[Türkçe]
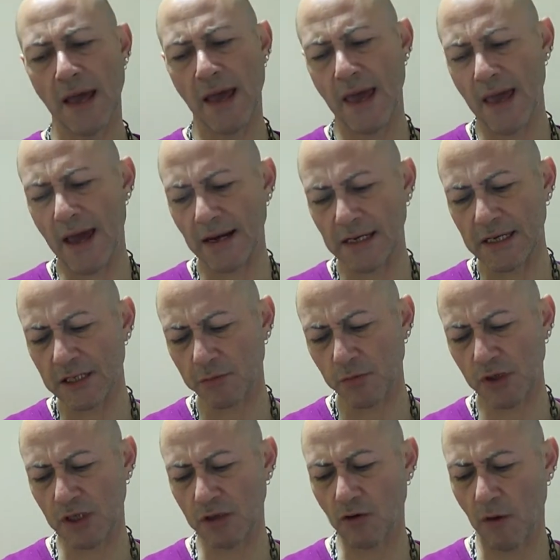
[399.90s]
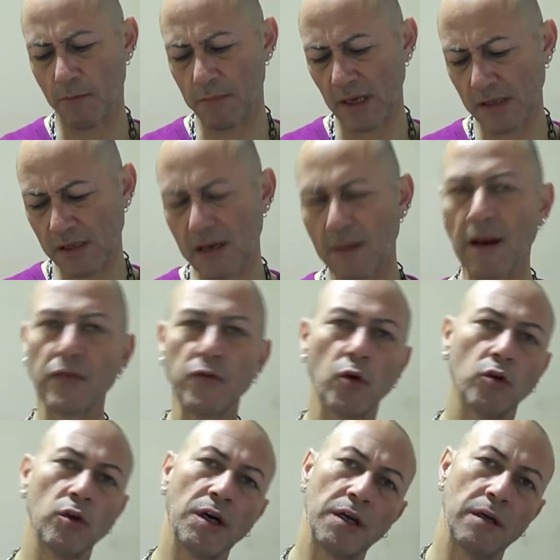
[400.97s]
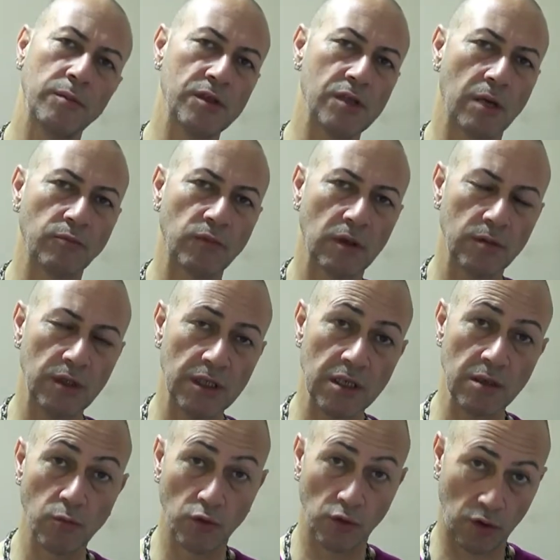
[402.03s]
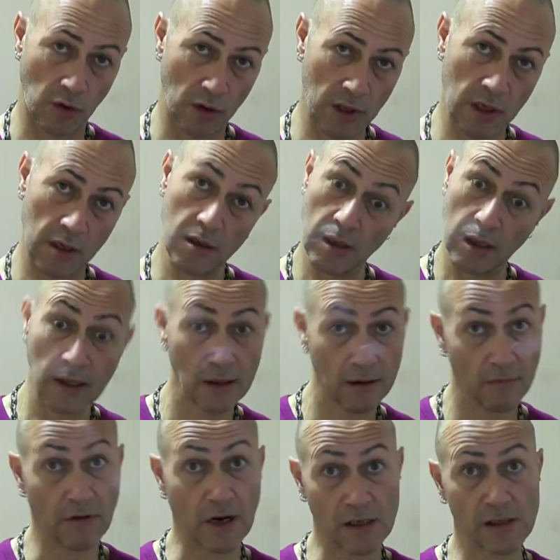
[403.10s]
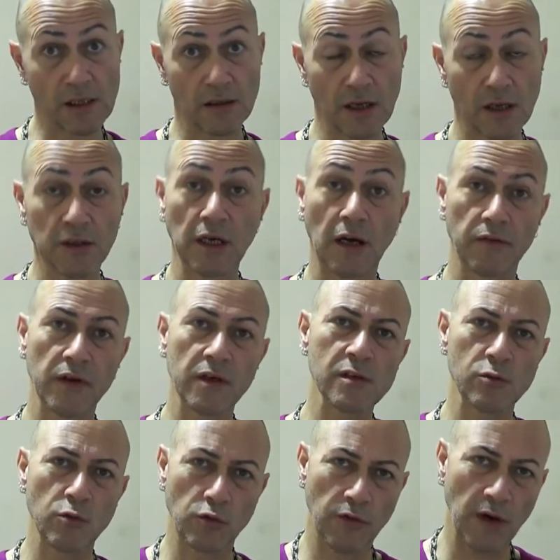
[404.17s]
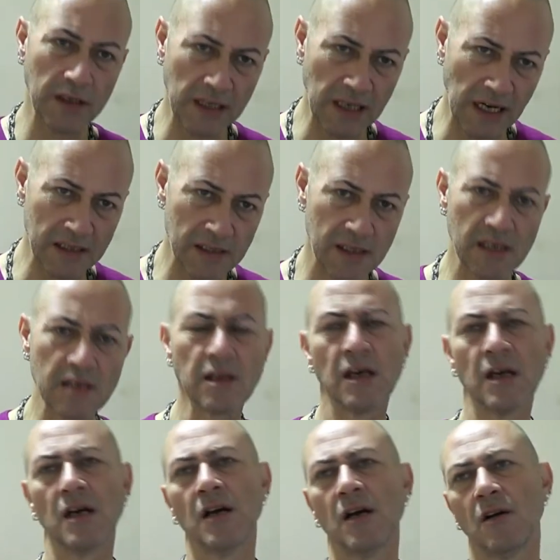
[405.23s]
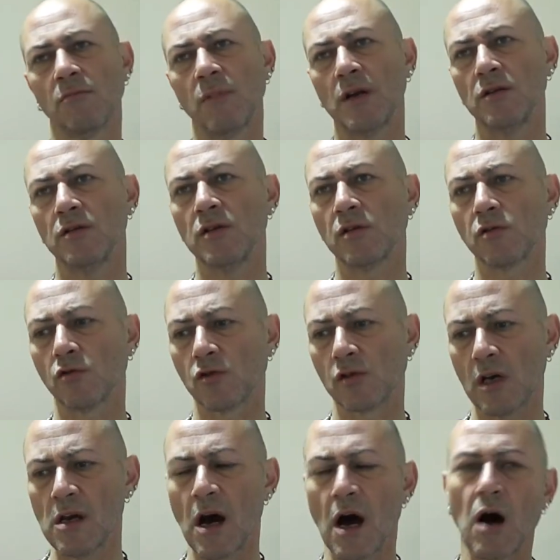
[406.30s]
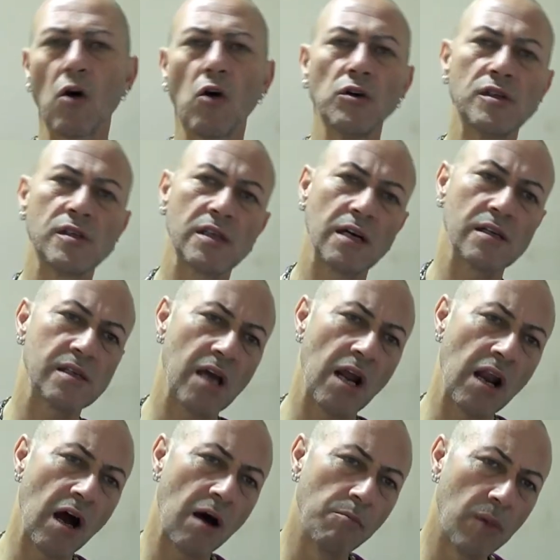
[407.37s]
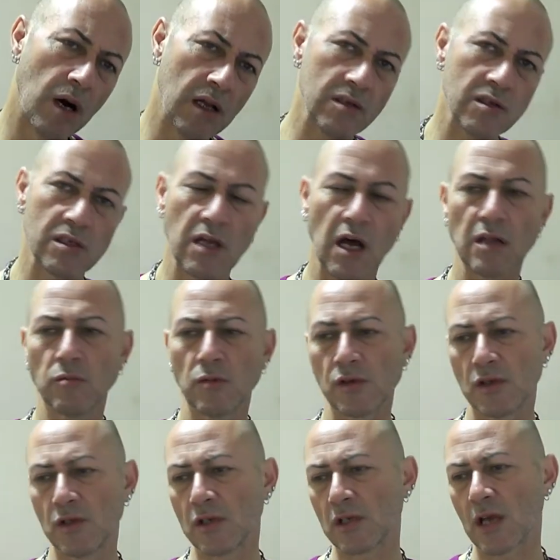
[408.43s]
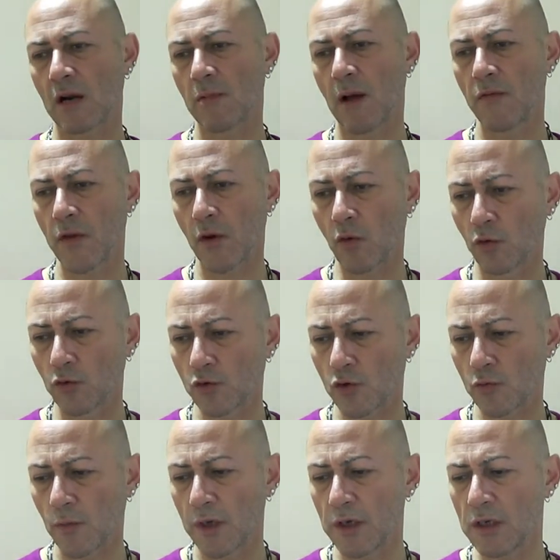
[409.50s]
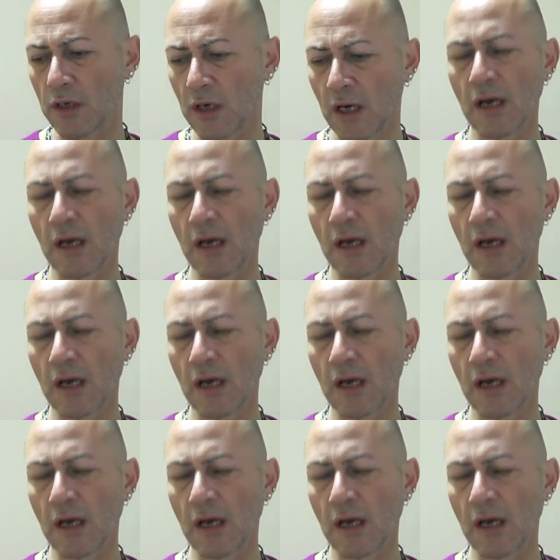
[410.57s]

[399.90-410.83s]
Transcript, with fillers: Eğer hiçbir şey dönmezse ben de onu aramayacağım tabii ki. Bunu da ona varsa tanıyanlarınız lütfen iletsin. Ben İdris Usta ya o ister selamımı alsın almasın, ister bende konuşmayı